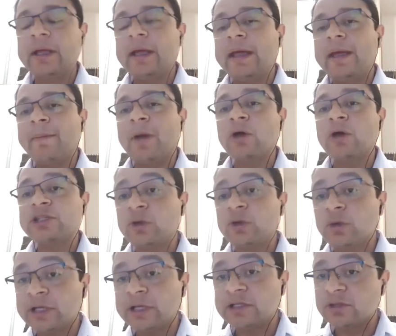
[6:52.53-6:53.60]
é, maior
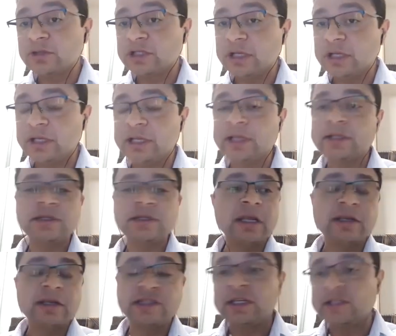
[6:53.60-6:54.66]
segurança aos ciclistas,
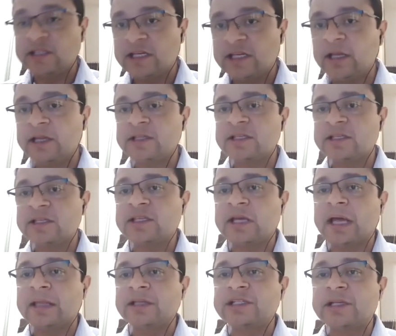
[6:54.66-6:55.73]
ciclistas que
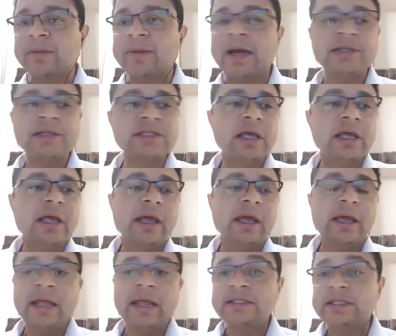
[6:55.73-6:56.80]
cada dia mais
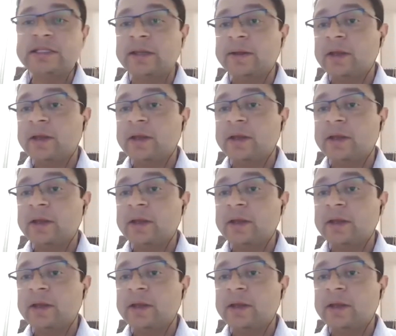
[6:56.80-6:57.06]
crescem